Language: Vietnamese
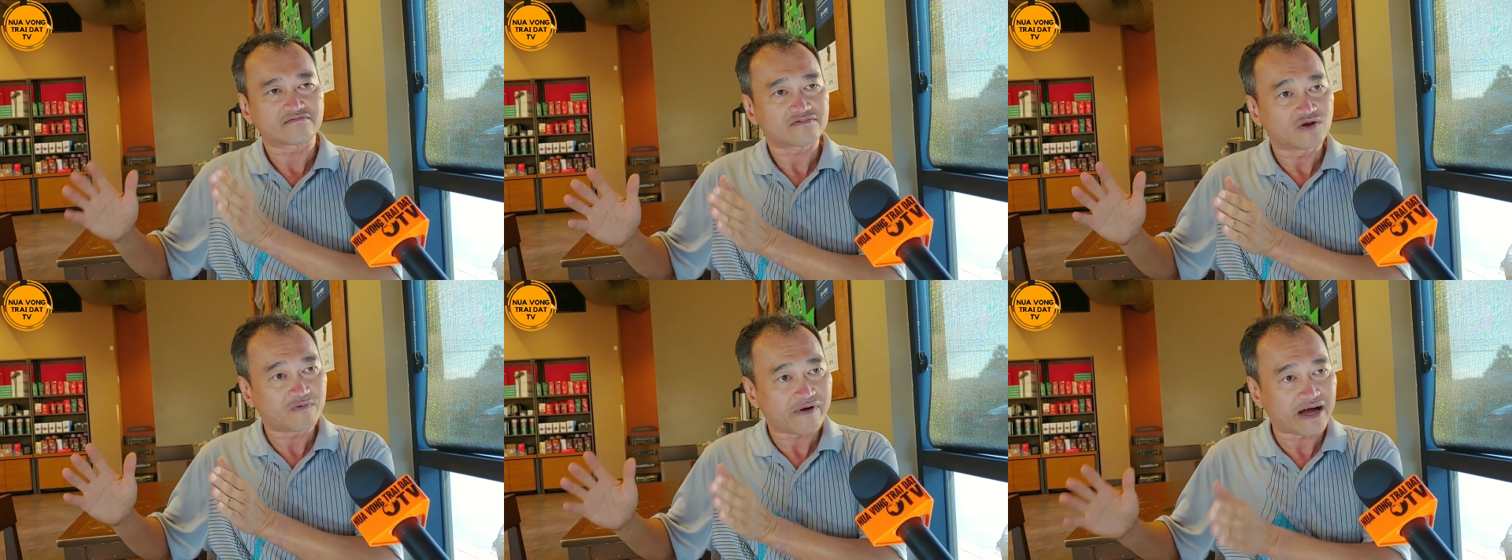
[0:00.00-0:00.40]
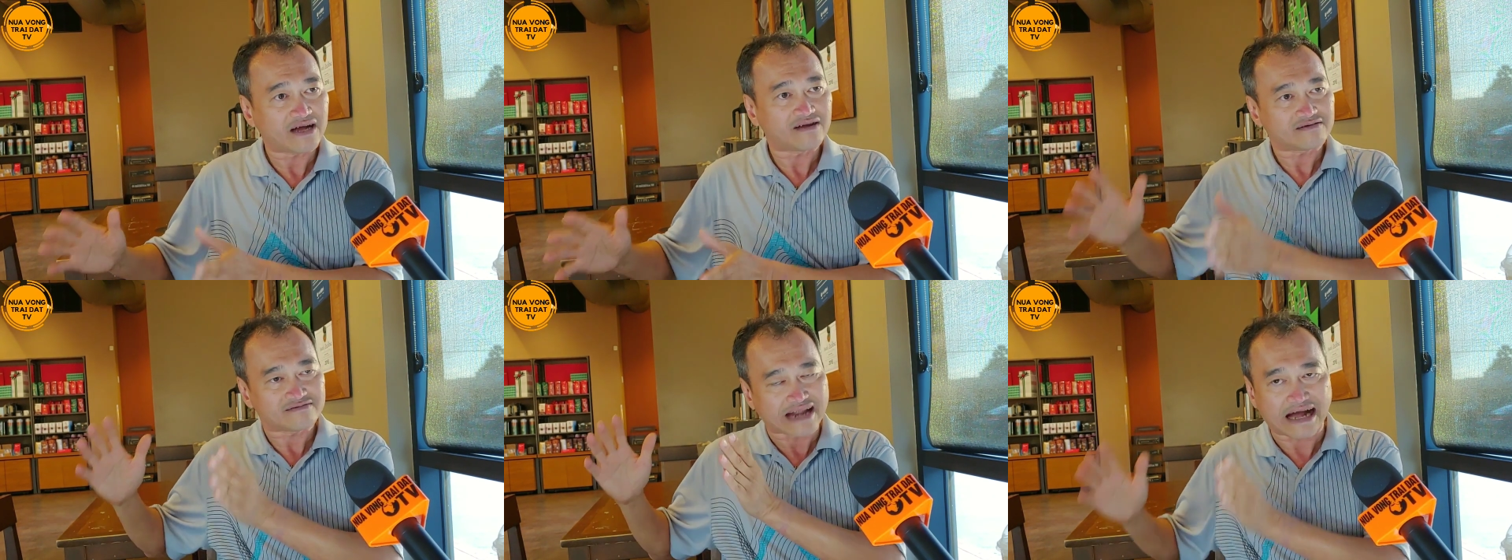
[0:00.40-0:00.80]
đúng không ạ,
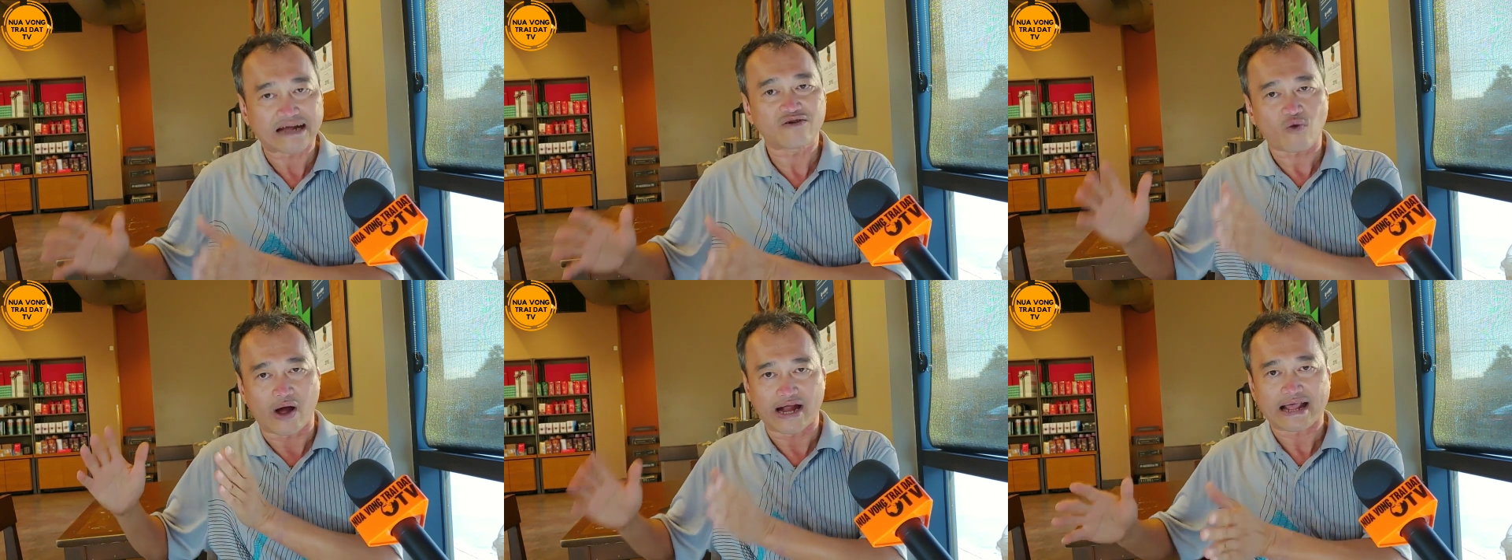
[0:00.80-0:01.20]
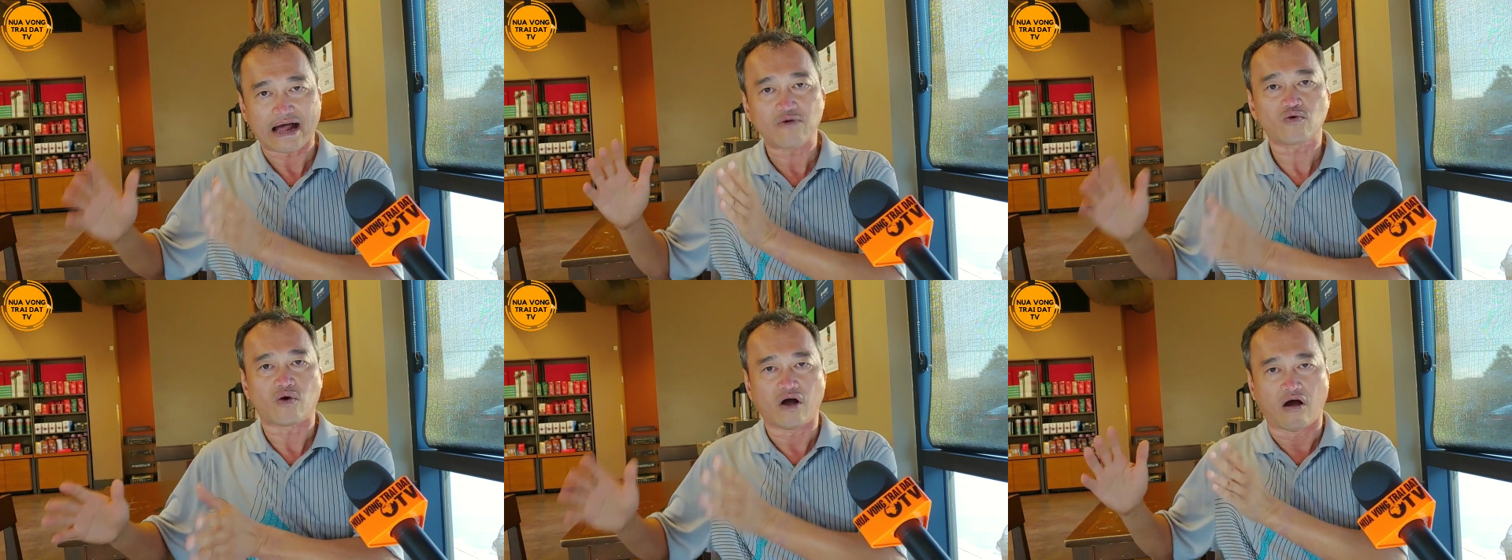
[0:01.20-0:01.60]
đăng quảng
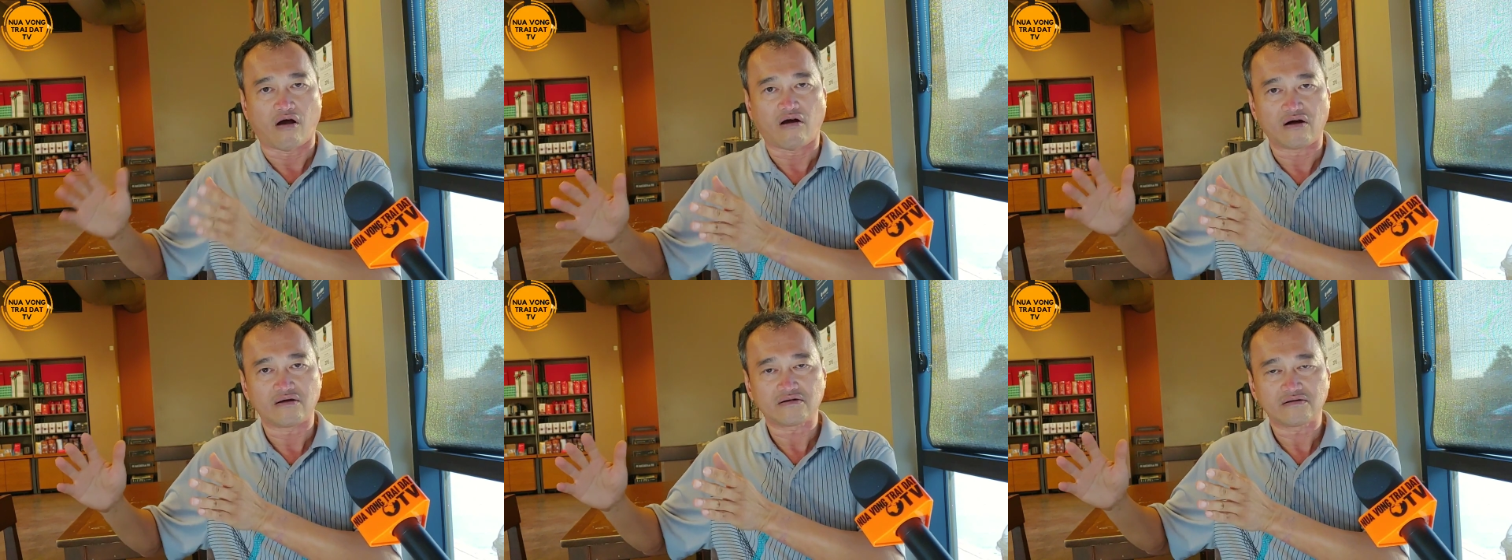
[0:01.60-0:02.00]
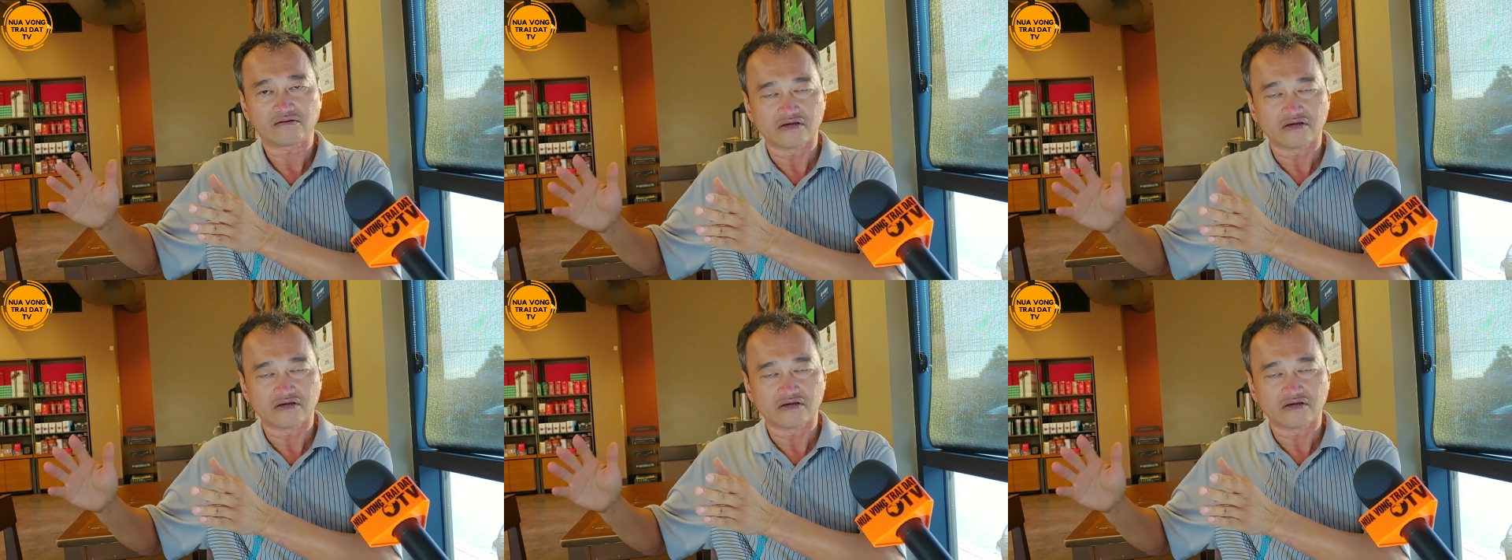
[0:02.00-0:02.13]
cáo của họ.